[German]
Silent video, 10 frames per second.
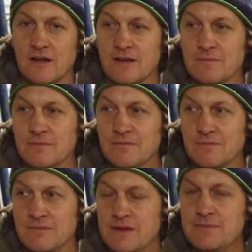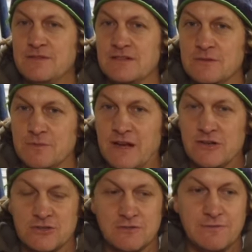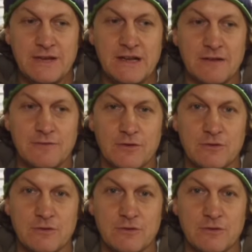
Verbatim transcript: ähm, gibt ja zum Teil schon viele